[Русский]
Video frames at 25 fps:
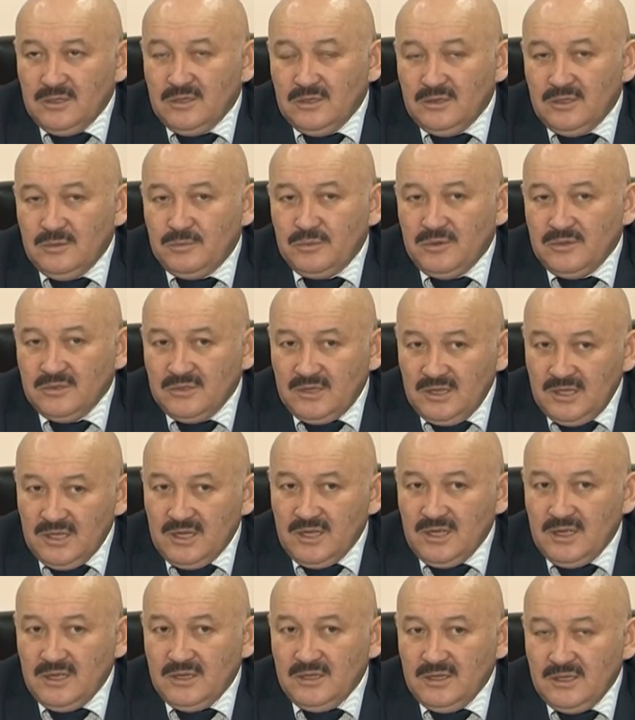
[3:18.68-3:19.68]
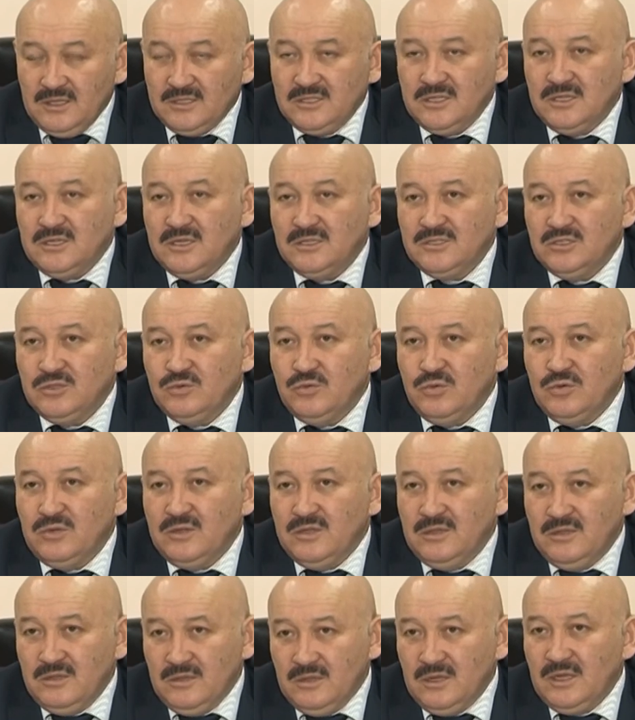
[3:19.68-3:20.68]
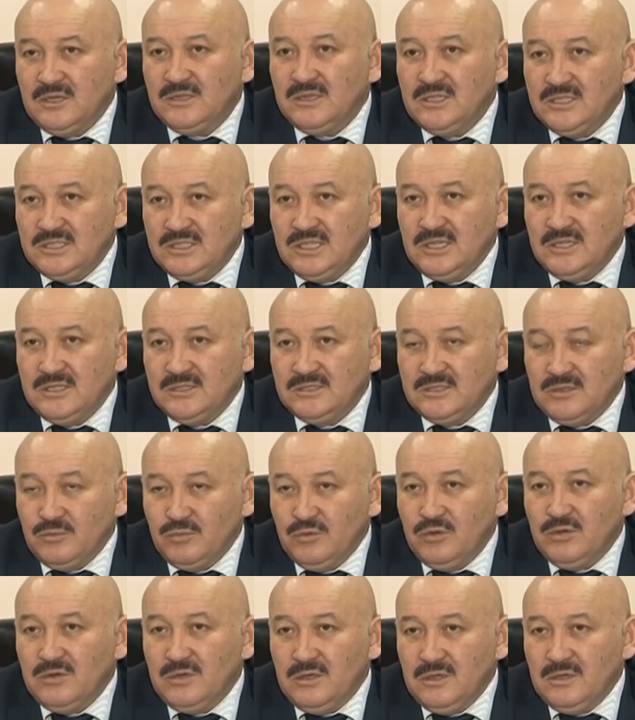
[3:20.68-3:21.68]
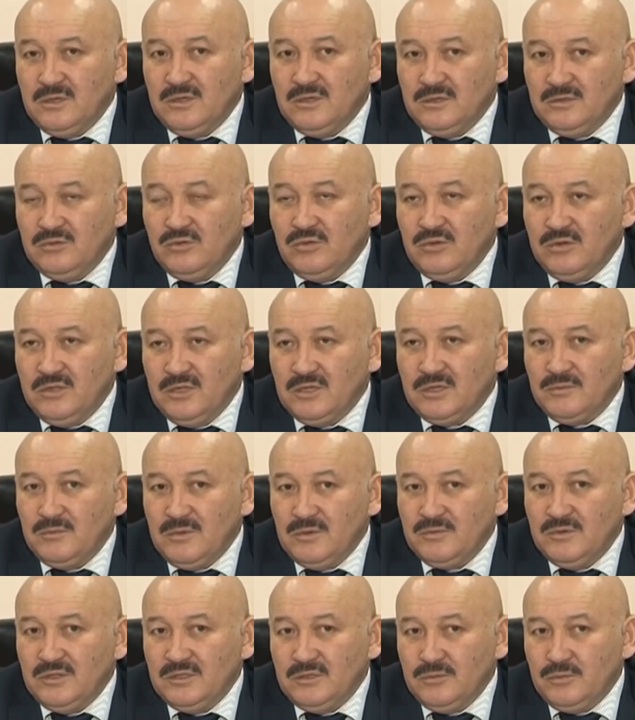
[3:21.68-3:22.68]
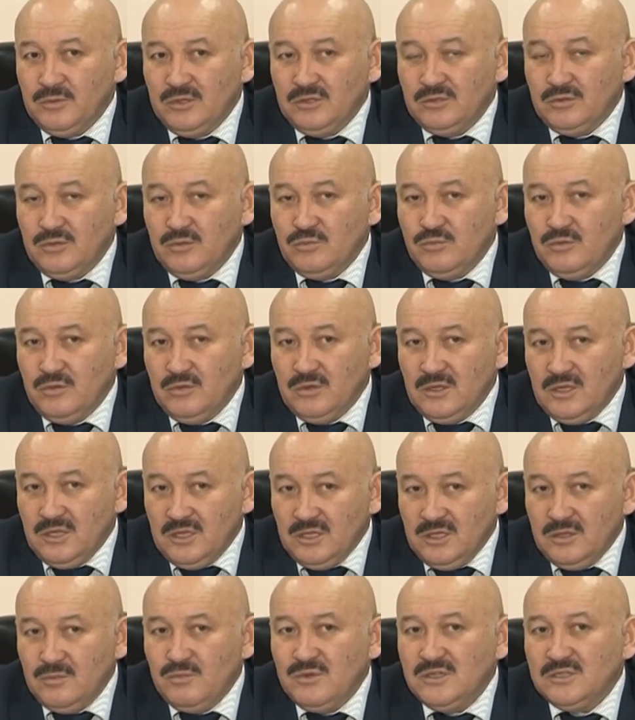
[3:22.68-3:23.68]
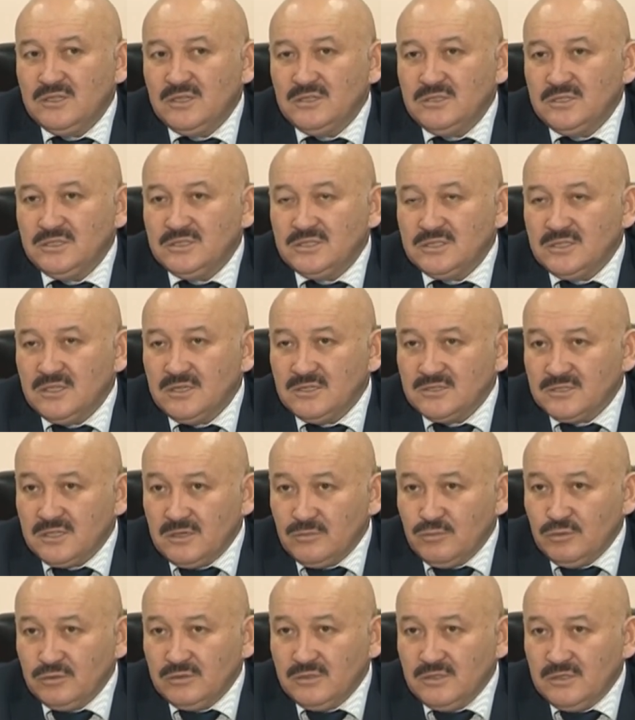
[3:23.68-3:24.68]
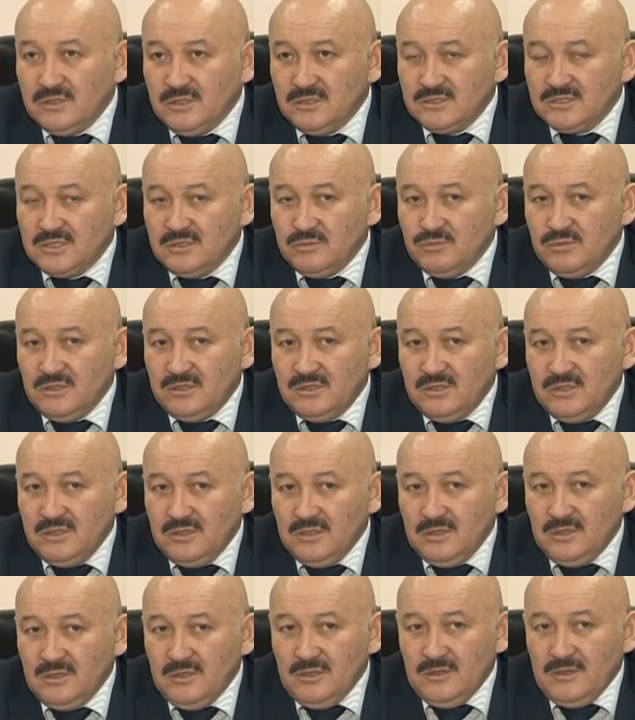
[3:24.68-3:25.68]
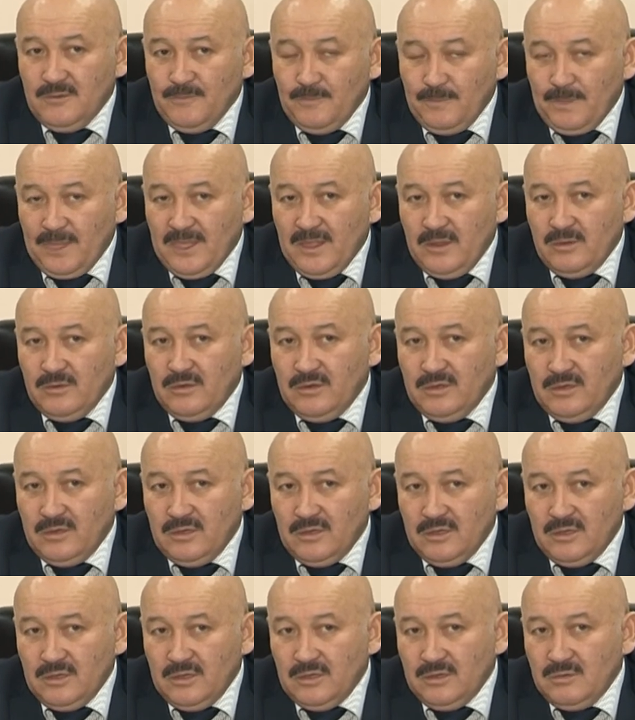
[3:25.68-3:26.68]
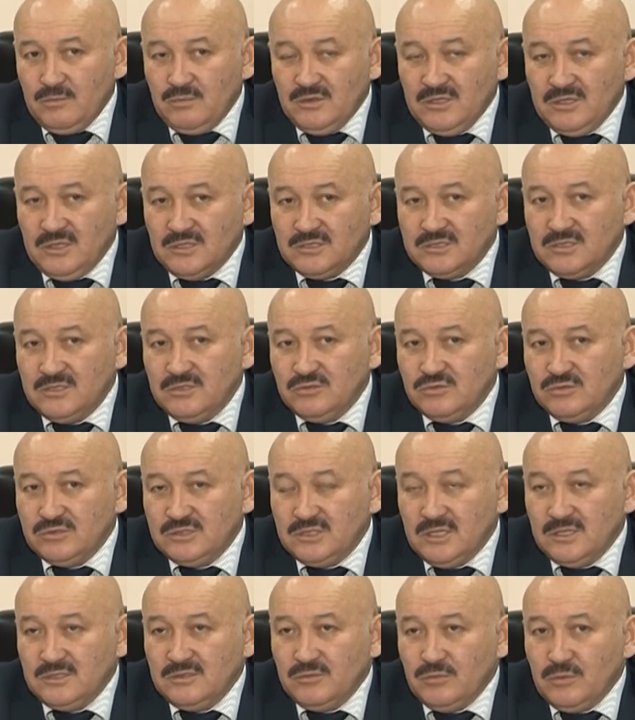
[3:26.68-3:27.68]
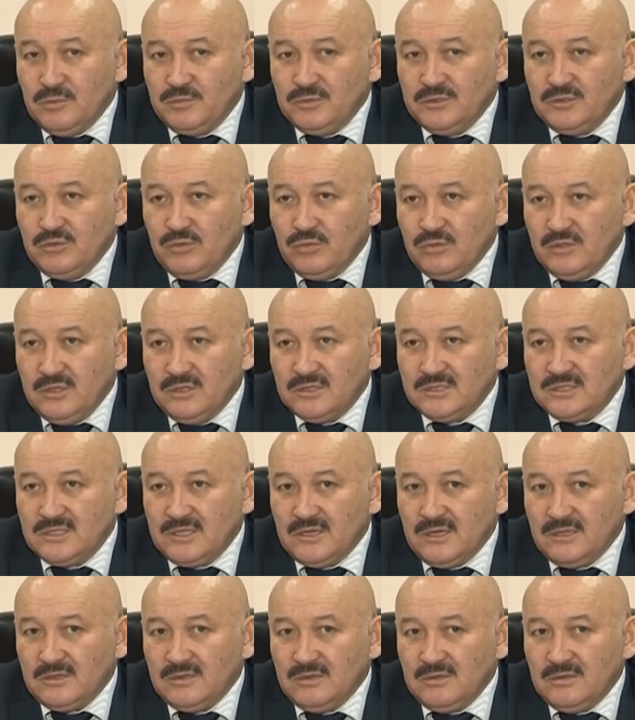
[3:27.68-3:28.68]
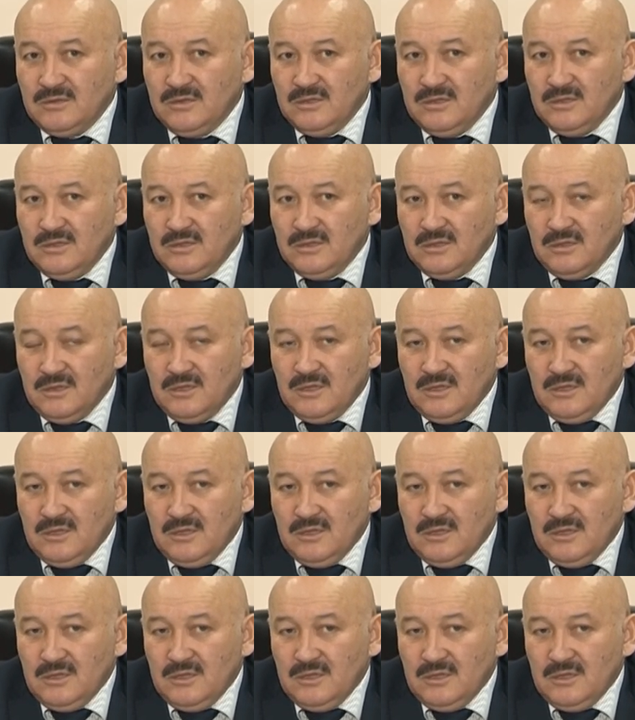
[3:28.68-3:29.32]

например, для этих категорий отличается много других моментов. Поэтому и методические разработки должны быть, и э, мы должны изучать опыт других стран. И